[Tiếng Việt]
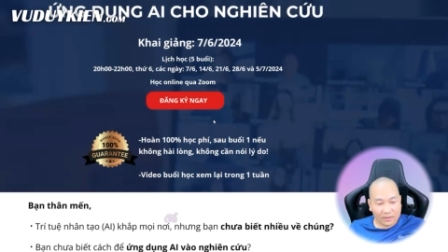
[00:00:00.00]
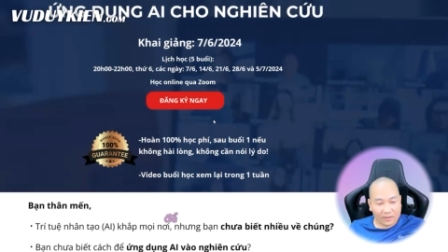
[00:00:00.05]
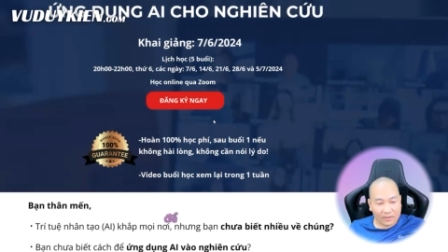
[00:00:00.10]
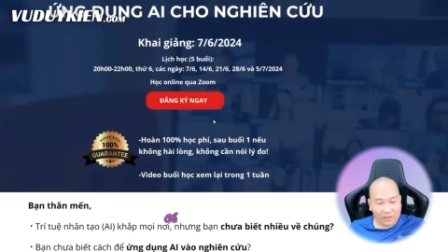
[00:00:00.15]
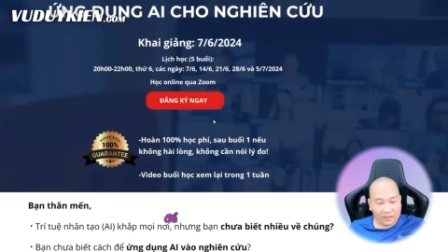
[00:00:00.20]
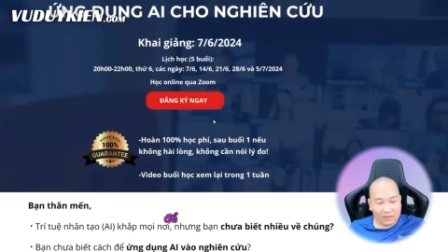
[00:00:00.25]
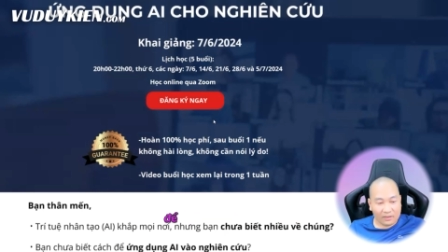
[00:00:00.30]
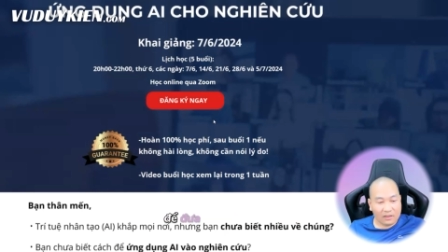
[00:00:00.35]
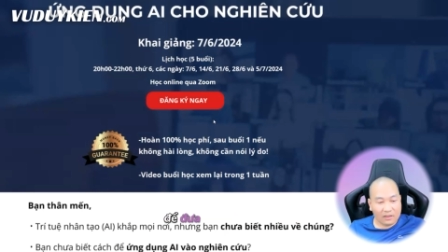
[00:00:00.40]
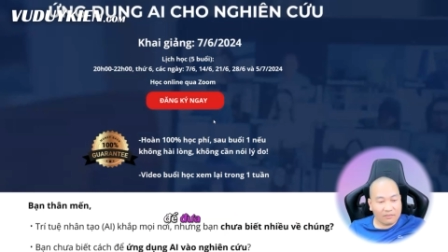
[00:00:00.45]

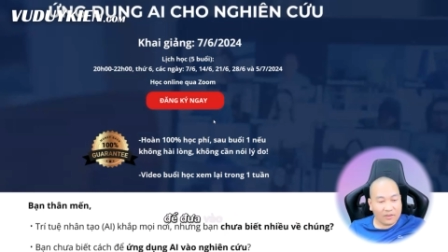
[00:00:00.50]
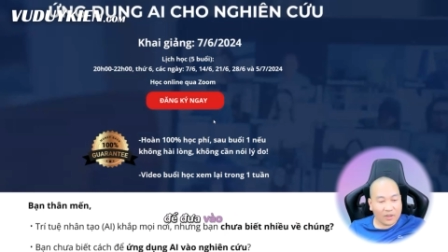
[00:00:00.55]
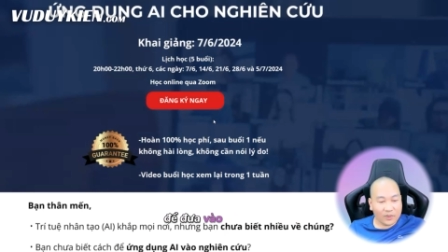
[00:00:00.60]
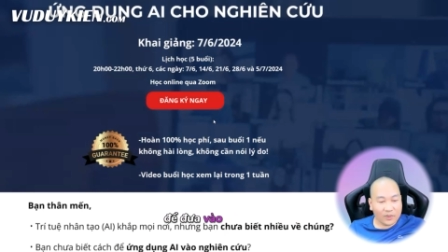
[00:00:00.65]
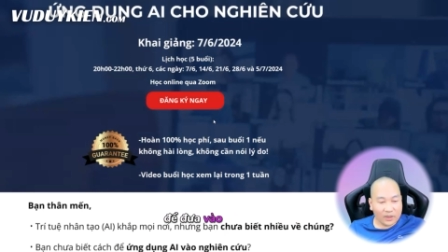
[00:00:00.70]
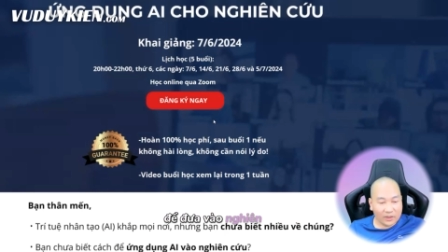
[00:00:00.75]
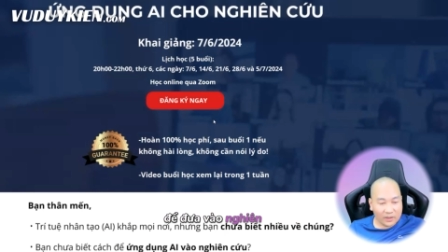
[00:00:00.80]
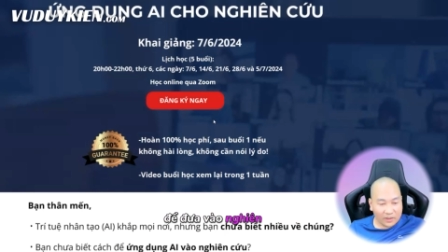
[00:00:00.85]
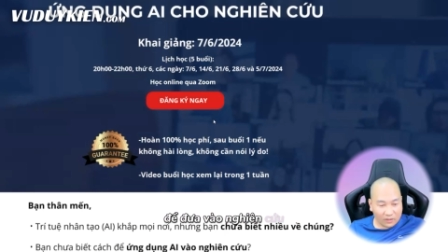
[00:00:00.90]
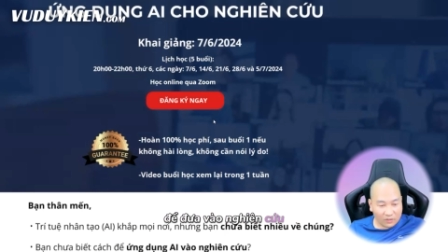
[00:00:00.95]
để đưa vào
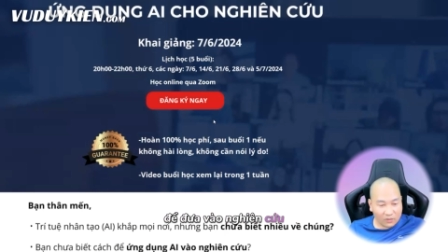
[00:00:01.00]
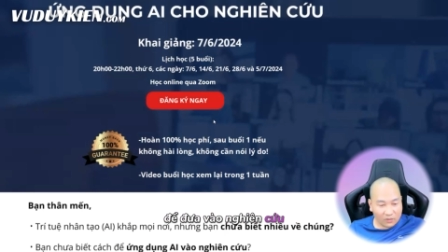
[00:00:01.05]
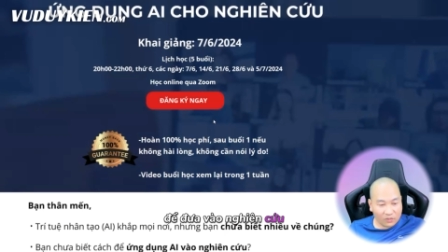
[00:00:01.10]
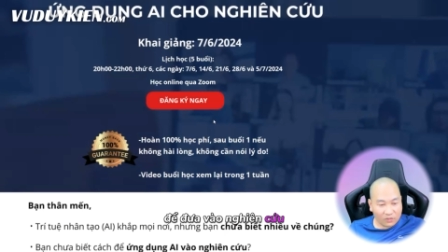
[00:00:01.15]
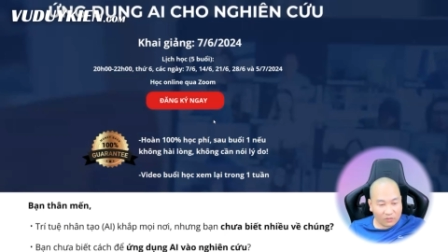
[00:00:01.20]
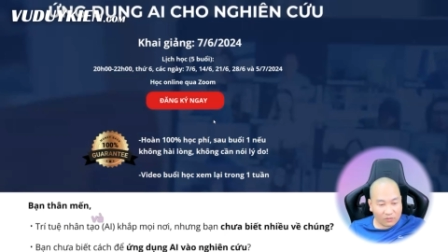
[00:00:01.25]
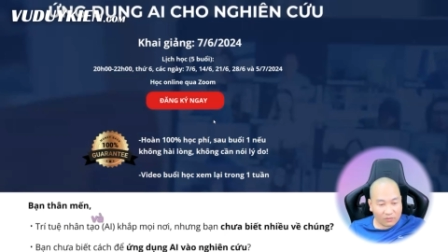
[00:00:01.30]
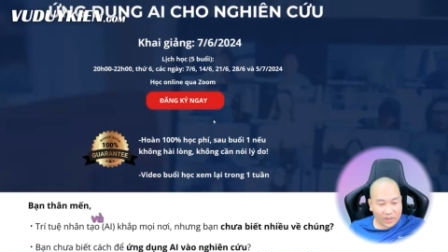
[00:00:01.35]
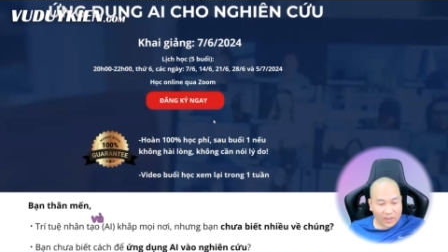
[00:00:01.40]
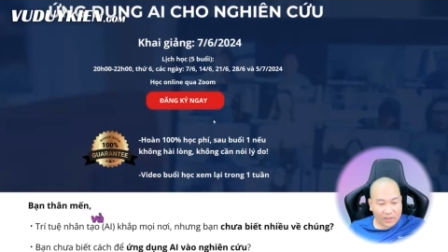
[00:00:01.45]
nghiên
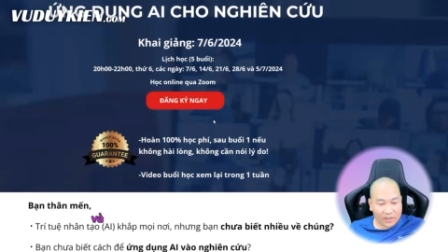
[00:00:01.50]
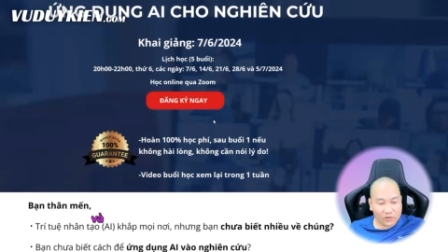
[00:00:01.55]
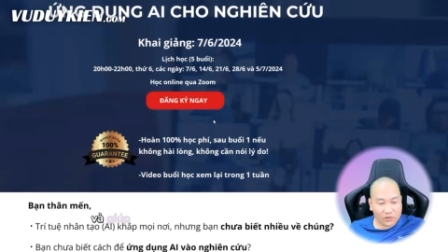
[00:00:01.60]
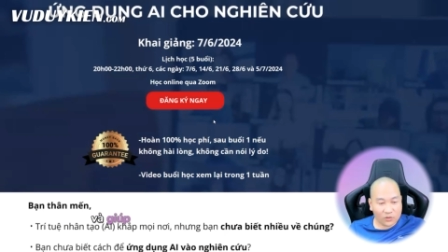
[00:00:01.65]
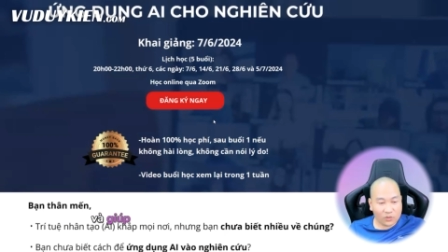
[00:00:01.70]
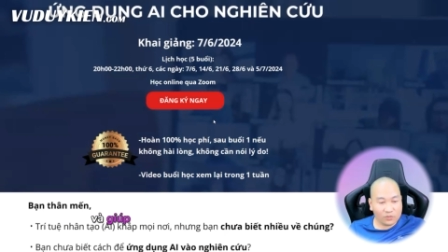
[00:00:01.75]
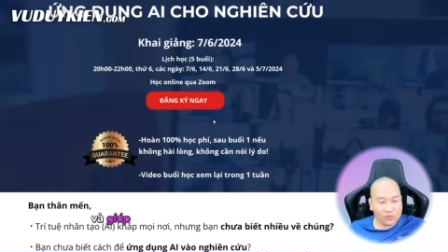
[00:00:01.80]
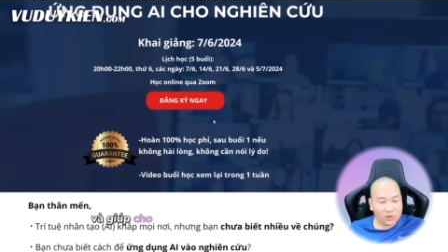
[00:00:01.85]
cứu và giúp